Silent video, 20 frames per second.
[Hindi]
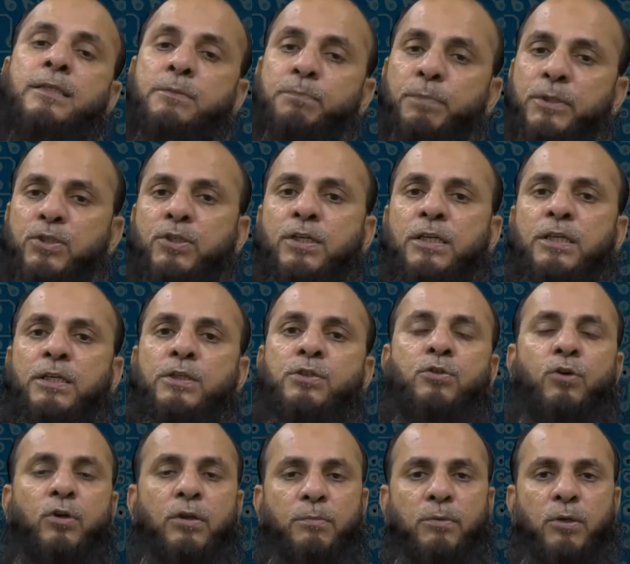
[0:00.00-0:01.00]
स्पेशली
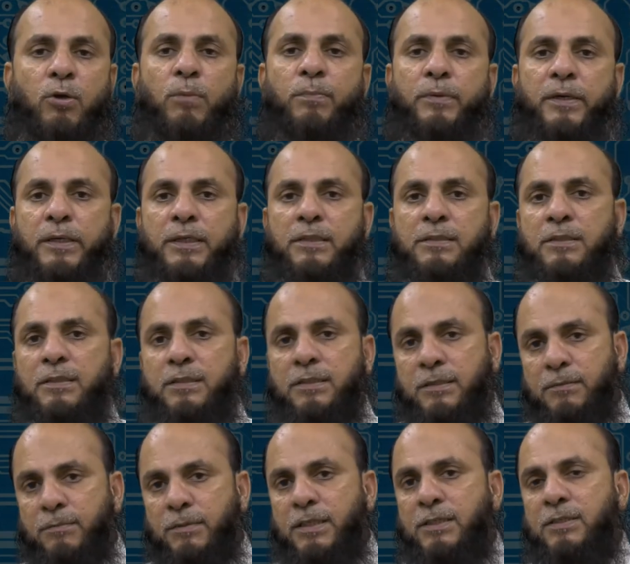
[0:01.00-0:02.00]
इंस्टॉलेबल ऑपरेटिंग
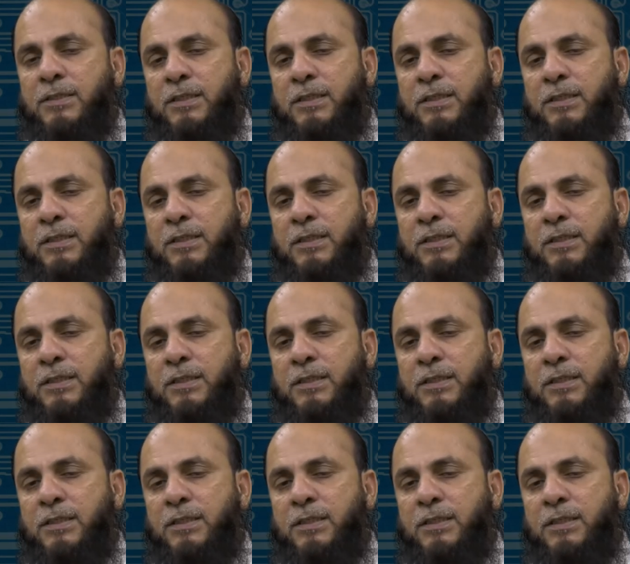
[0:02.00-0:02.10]
सिस्टम के